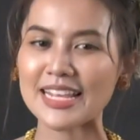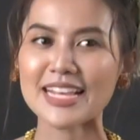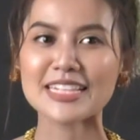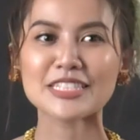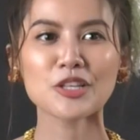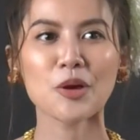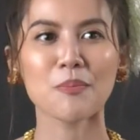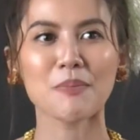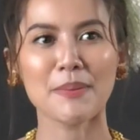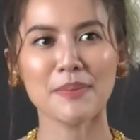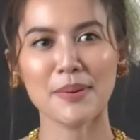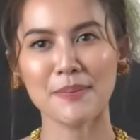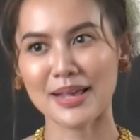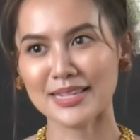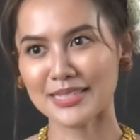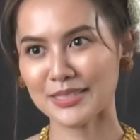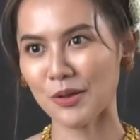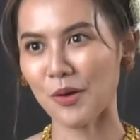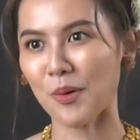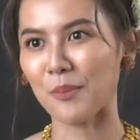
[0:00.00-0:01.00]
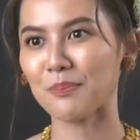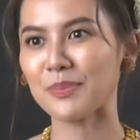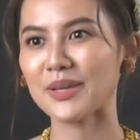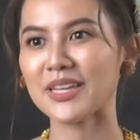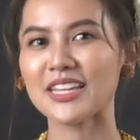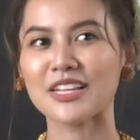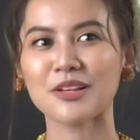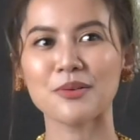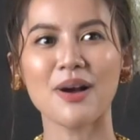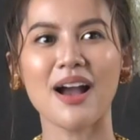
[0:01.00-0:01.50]
เรียนจบมาประมาณ 2
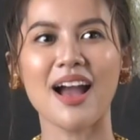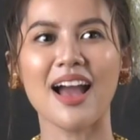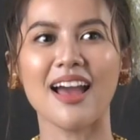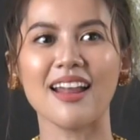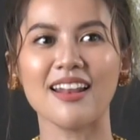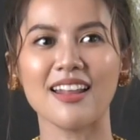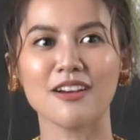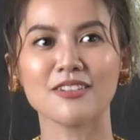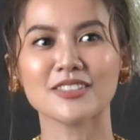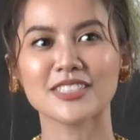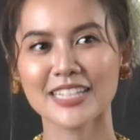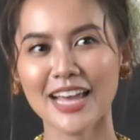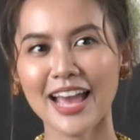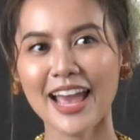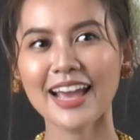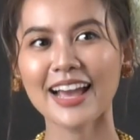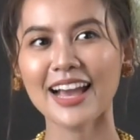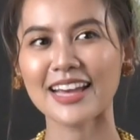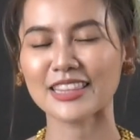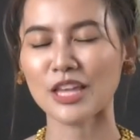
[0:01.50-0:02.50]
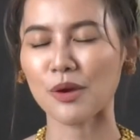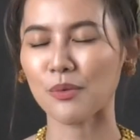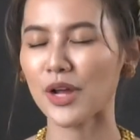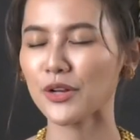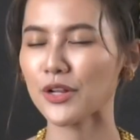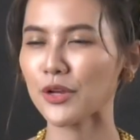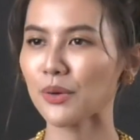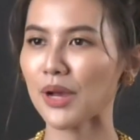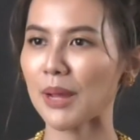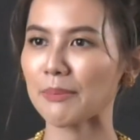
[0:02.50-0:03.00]
ปีกว่าแล้วใช่ค่ะ แต่
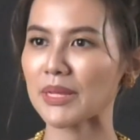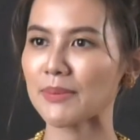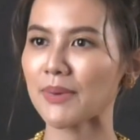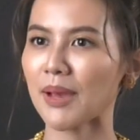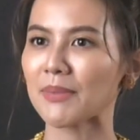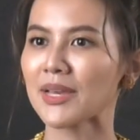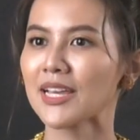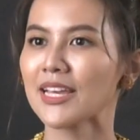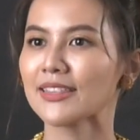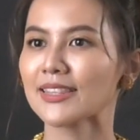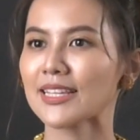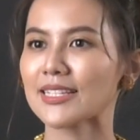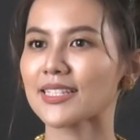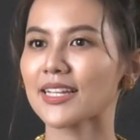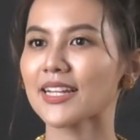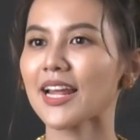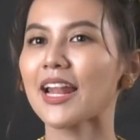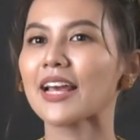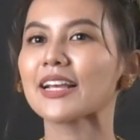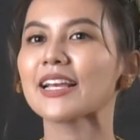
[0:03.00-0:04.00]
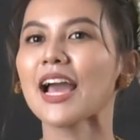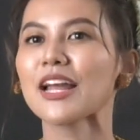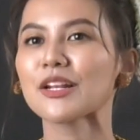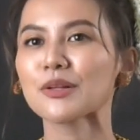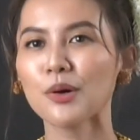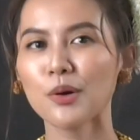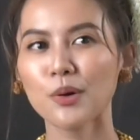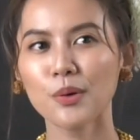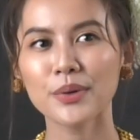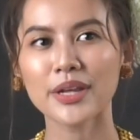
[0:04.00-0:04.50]
ว่าด้วยความที่แบบติดสถานการ
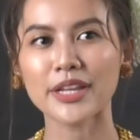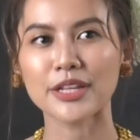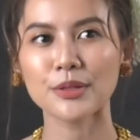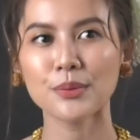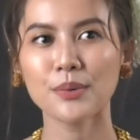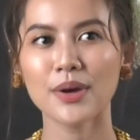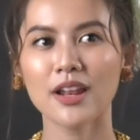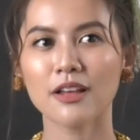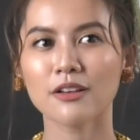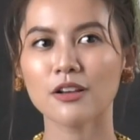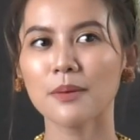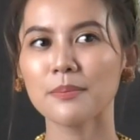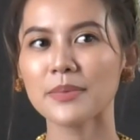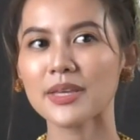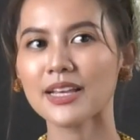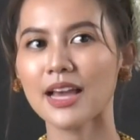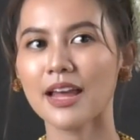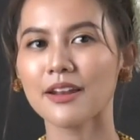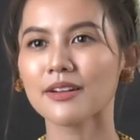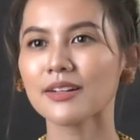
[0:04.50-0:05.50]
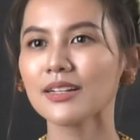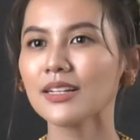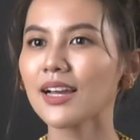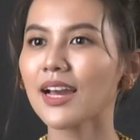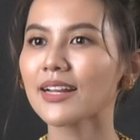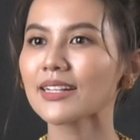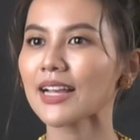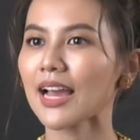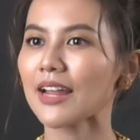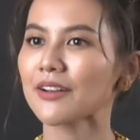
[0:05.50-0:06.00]
ณ์โควิดด้วยแล้วก็มีการ
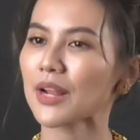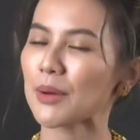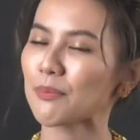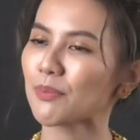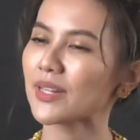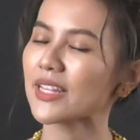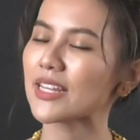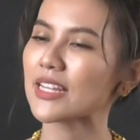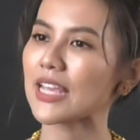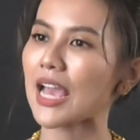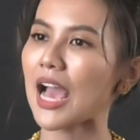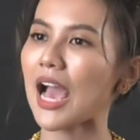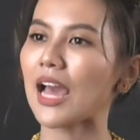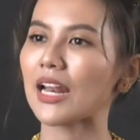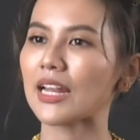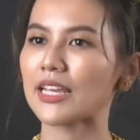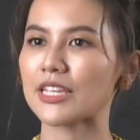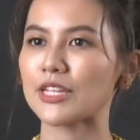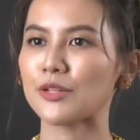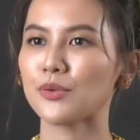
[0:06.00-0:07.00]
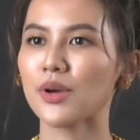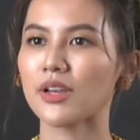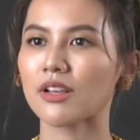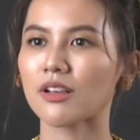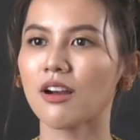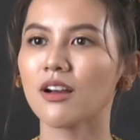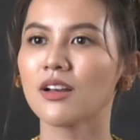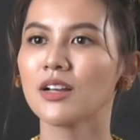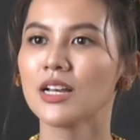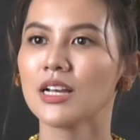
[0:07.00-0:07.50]
เลื่อนการรับปริญญาอะไรอย่างงี้ด้วย
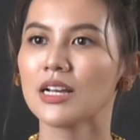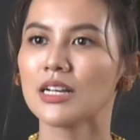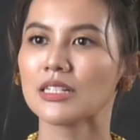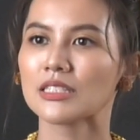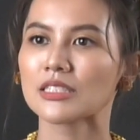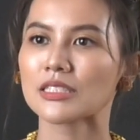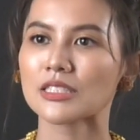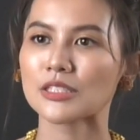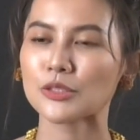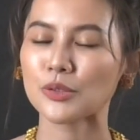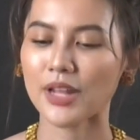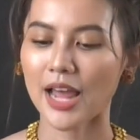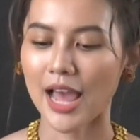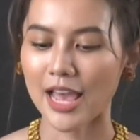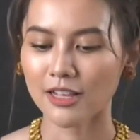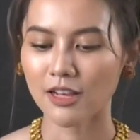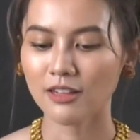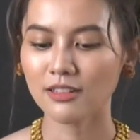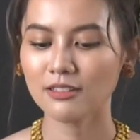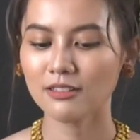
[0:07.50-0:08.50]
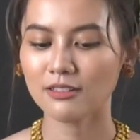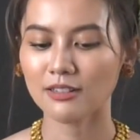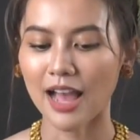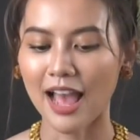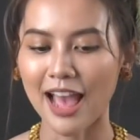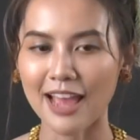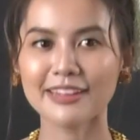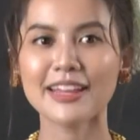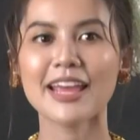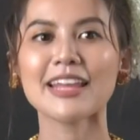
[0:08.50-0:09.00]
ก็สุดท้ายก็คือ
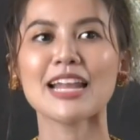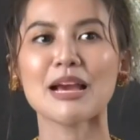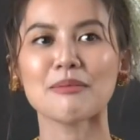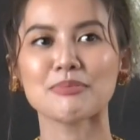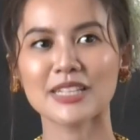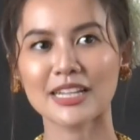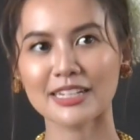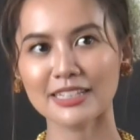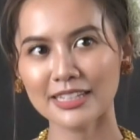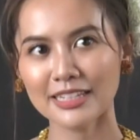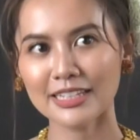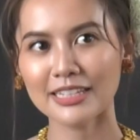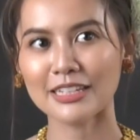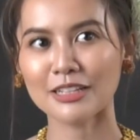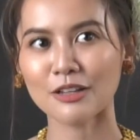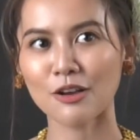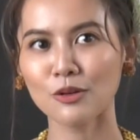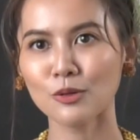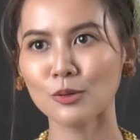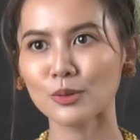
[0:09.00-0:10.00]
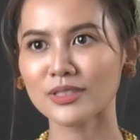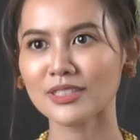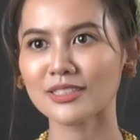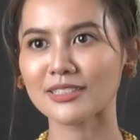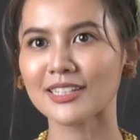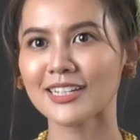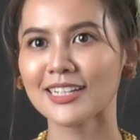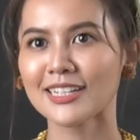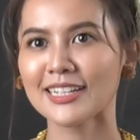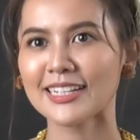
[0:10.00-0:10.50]
อ่ะได้รับสักทีก็รู้
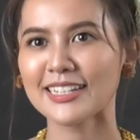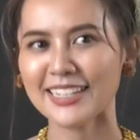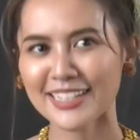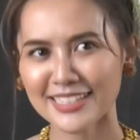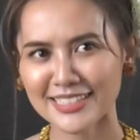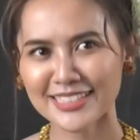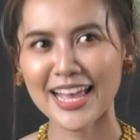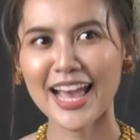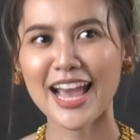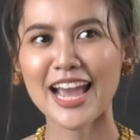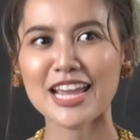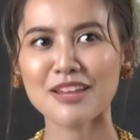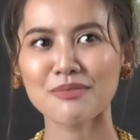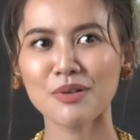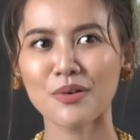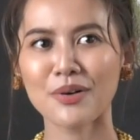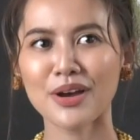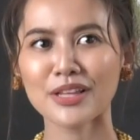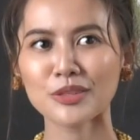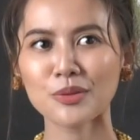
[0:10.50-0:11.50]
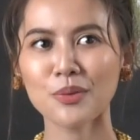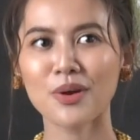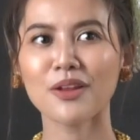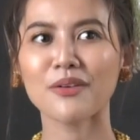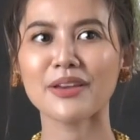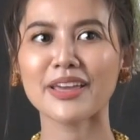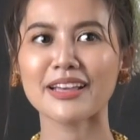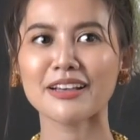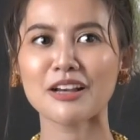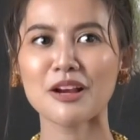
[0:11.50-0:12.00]
สึกดีใจ เพราะว่าตัว
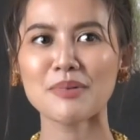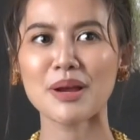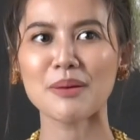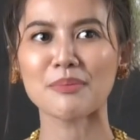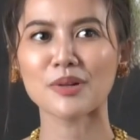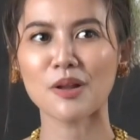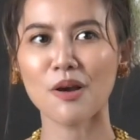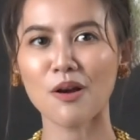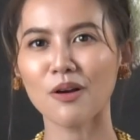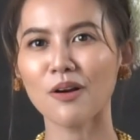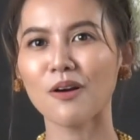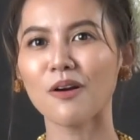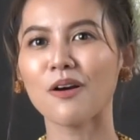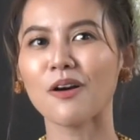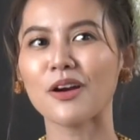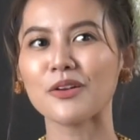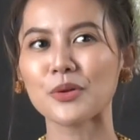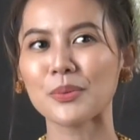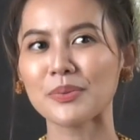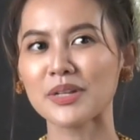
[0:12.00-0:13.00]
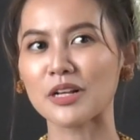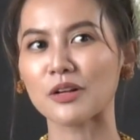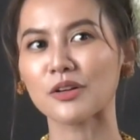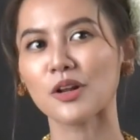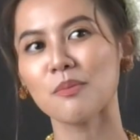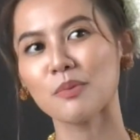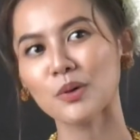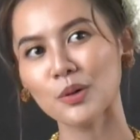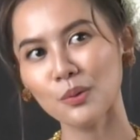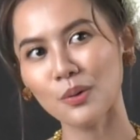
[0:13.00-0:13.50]
เราเองก็แบบรอคอยรวมถึง
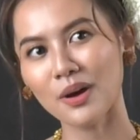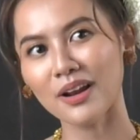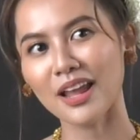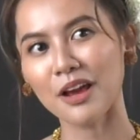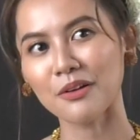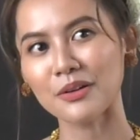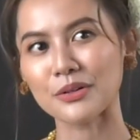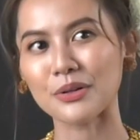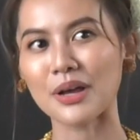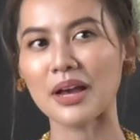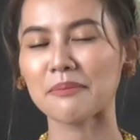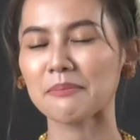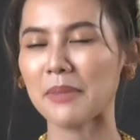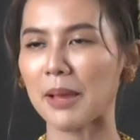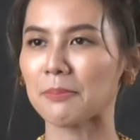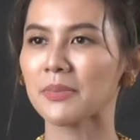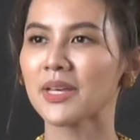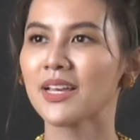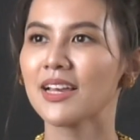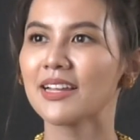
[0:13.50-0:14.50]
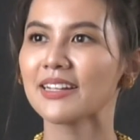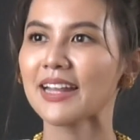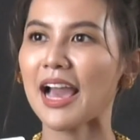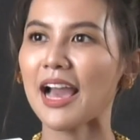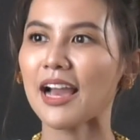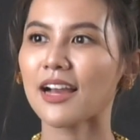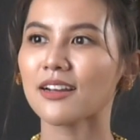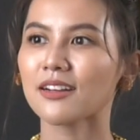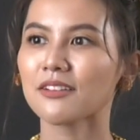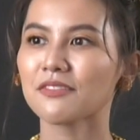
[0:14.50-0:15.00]
ครอบครัวเราหรือทางแบบ
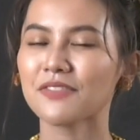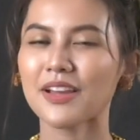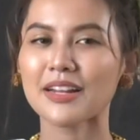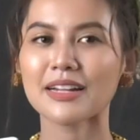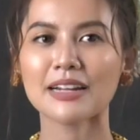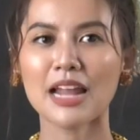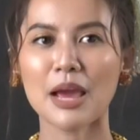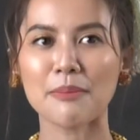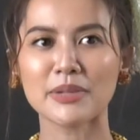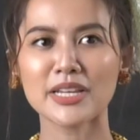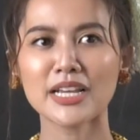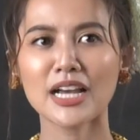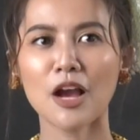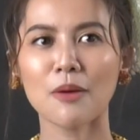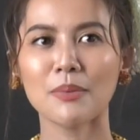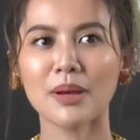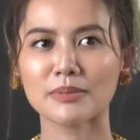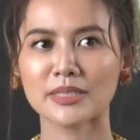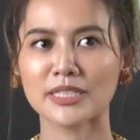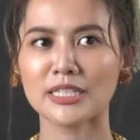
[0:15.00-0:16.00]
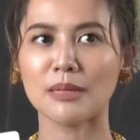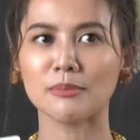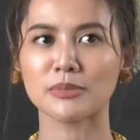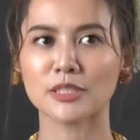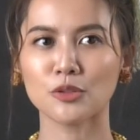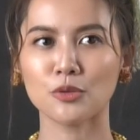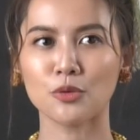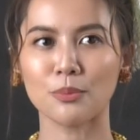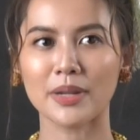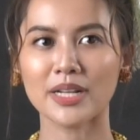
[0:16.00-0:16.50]
ทางแฟนคลับที่เขาแบบสนับ
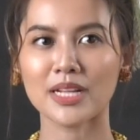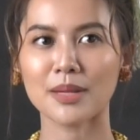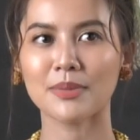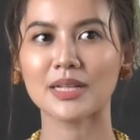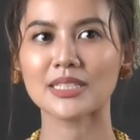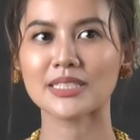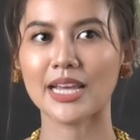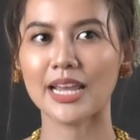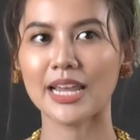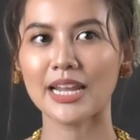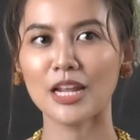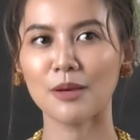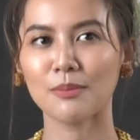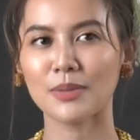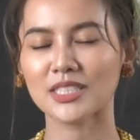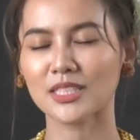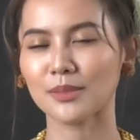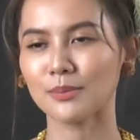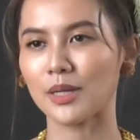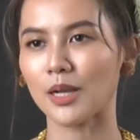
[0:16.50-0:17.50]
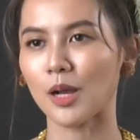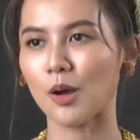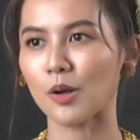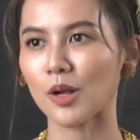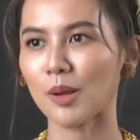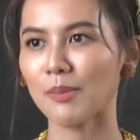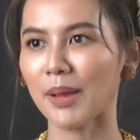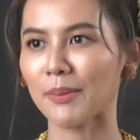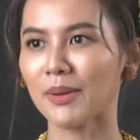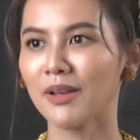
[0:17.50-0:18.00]
สนุนเป็นกำลังใจให้เรามาเสมอ
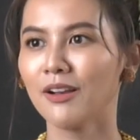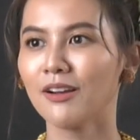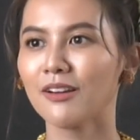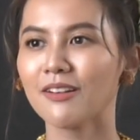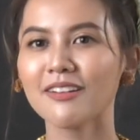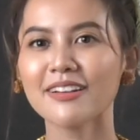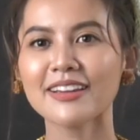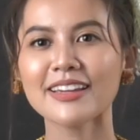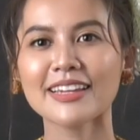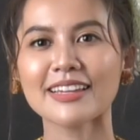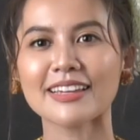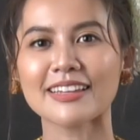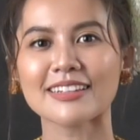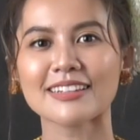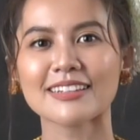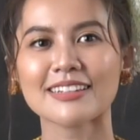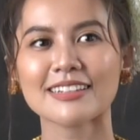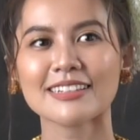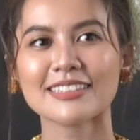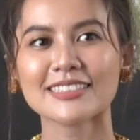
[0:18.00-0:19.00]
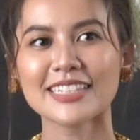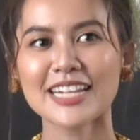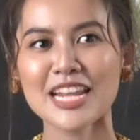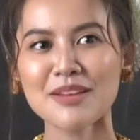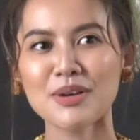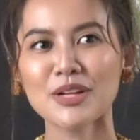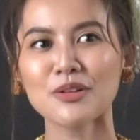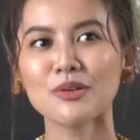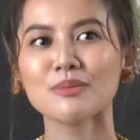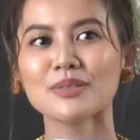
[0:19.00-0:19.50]
เขาก็แบบเอ้ย จะ
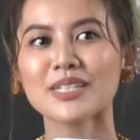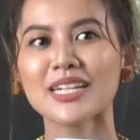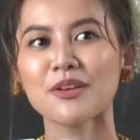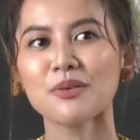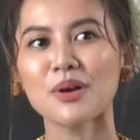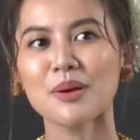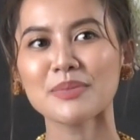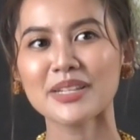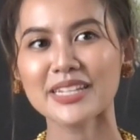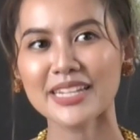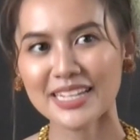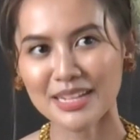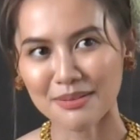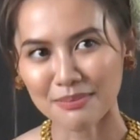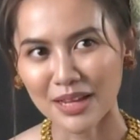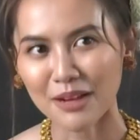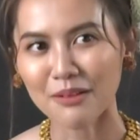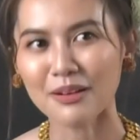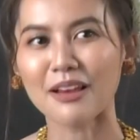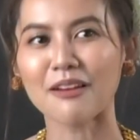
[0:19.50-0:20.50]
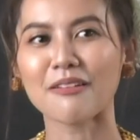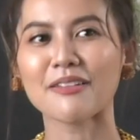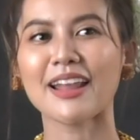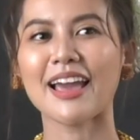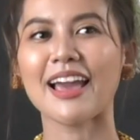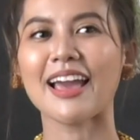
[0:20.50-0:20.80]
ได้มาร่วมแสดงความยินดีกับเราแล้ว